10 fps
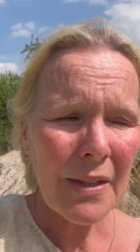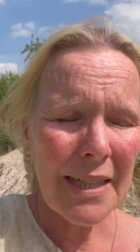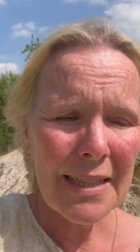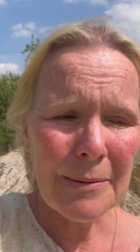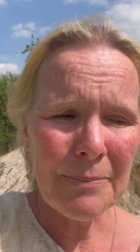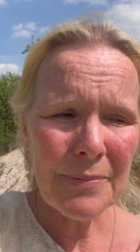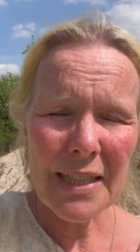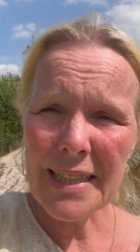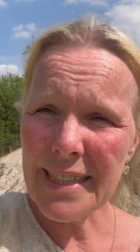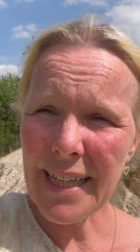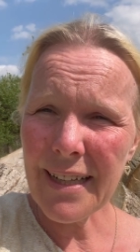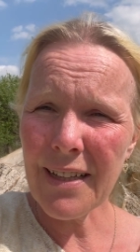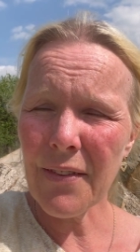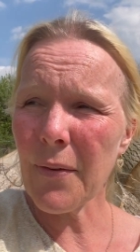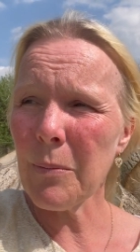ähm, in den
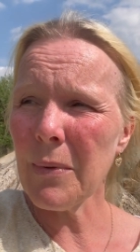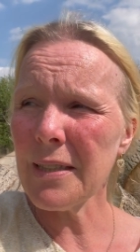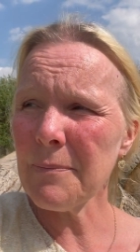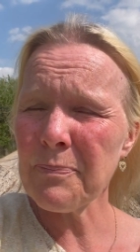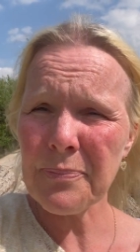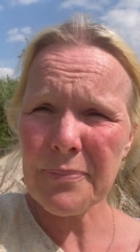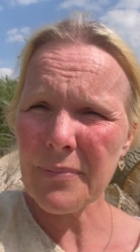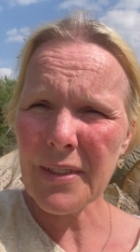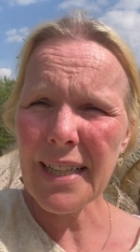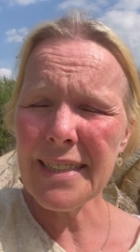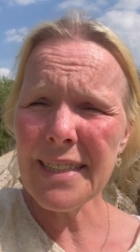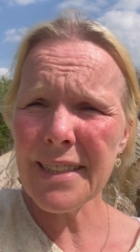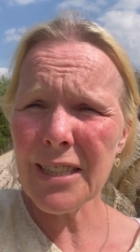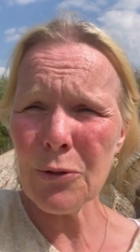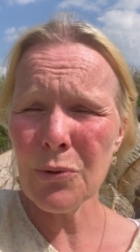anderen Zimmern die
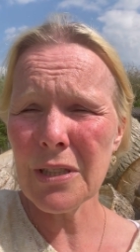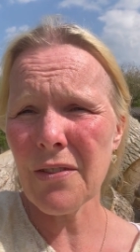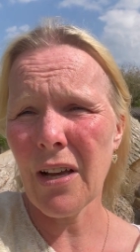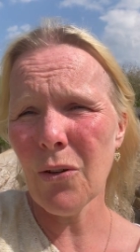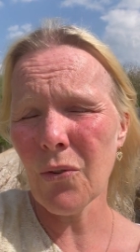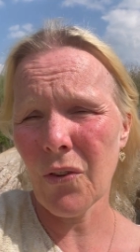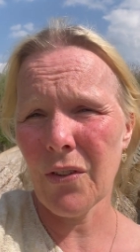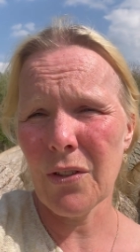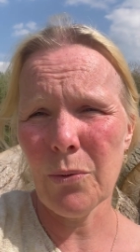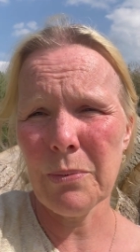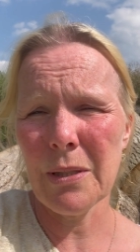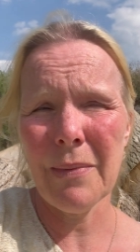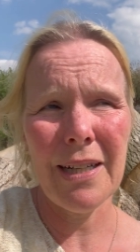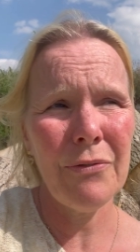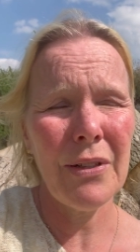Dichtung des Hauses nicht
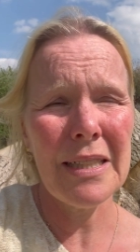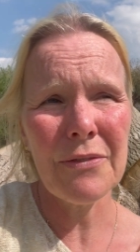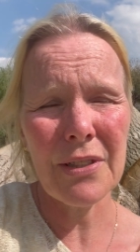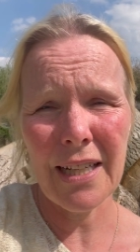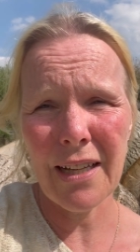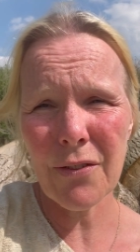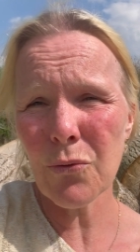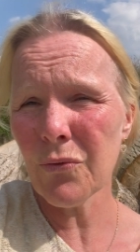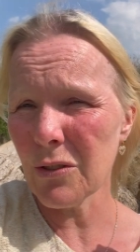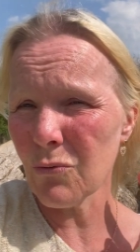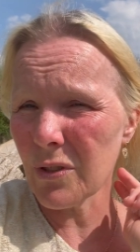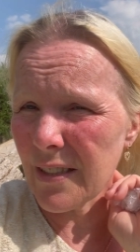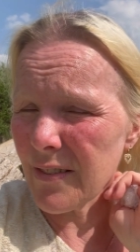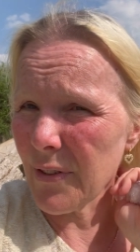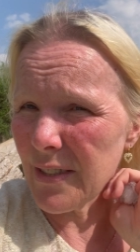optimal verlief, dann hast du, wenn du
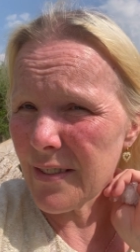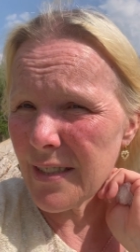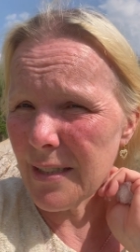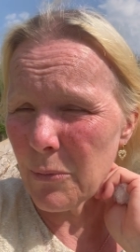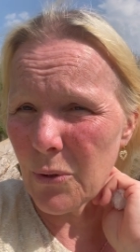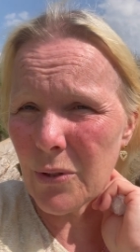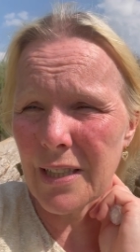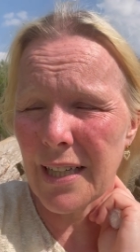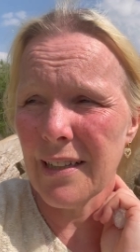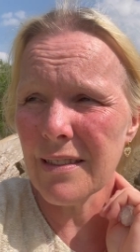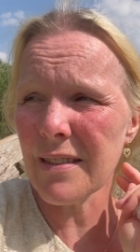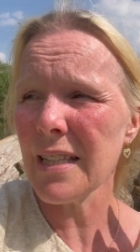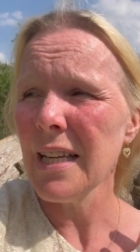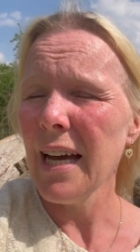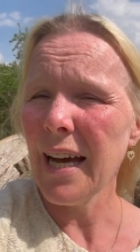das Fenster im Rücken hast,
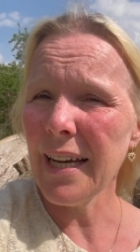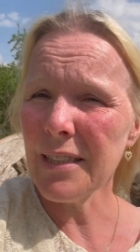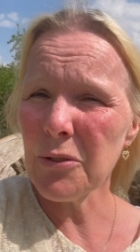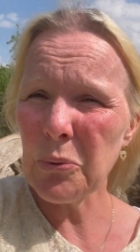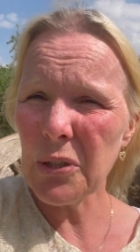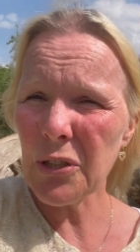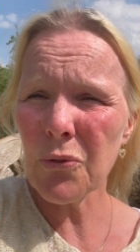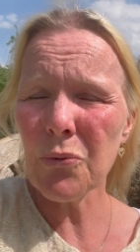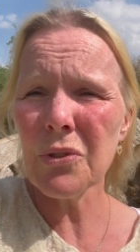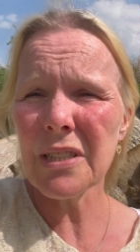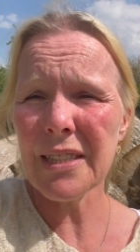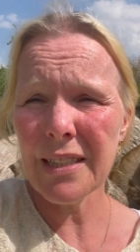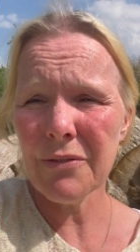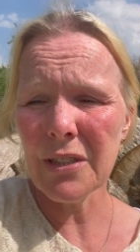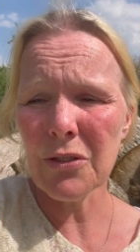einen Durchzug, der
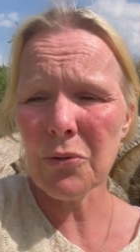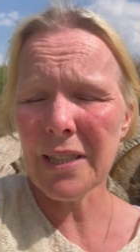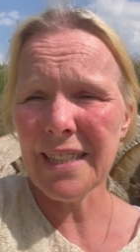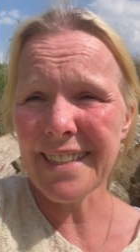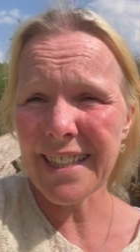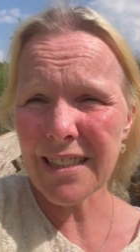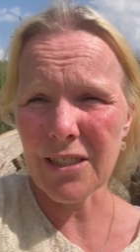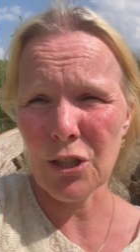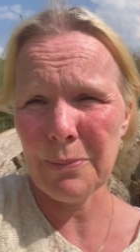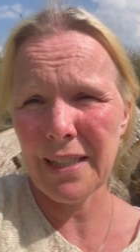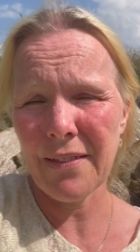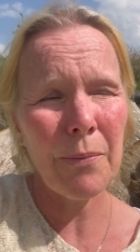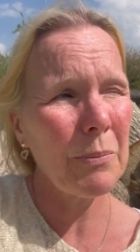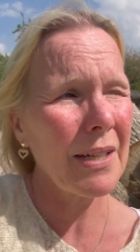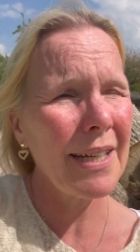eventuell
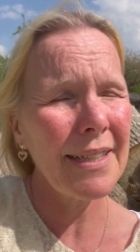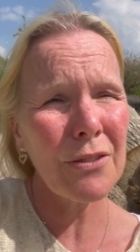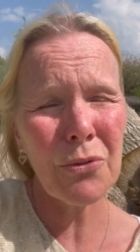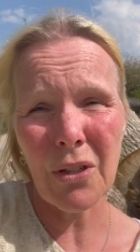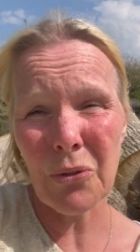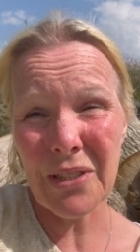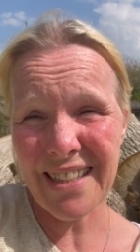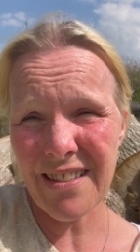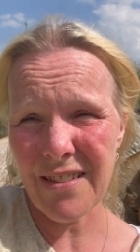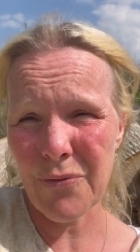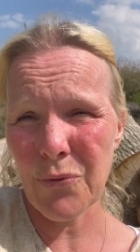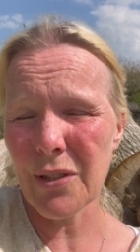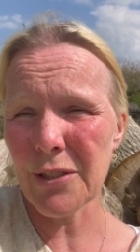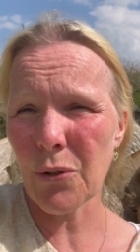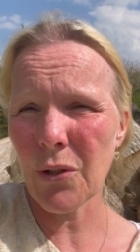Nackenschmerzen bereitet und auch das ist
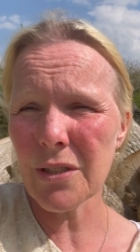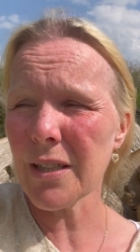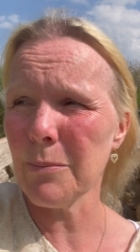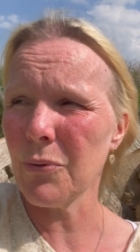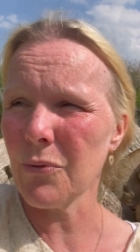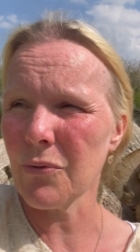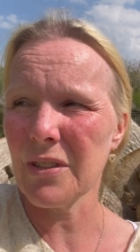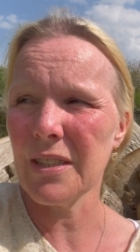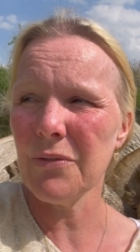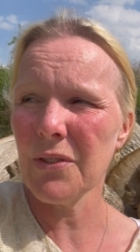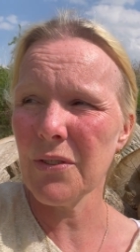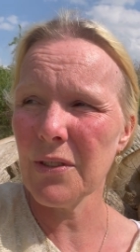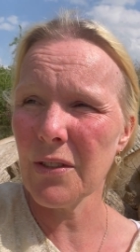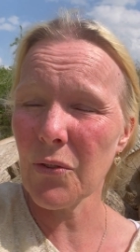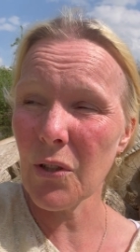wirklich kontraproduktiv.
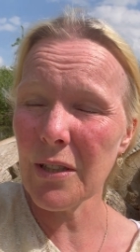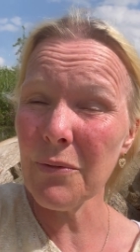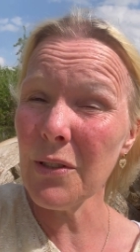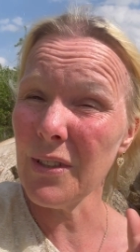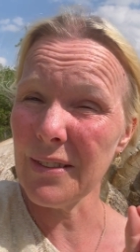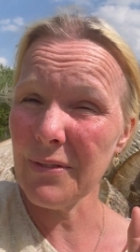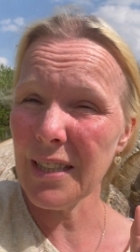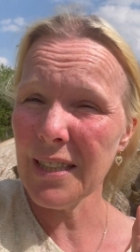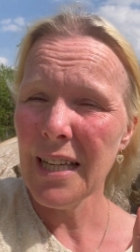Deswegen sollten wir, wenn wir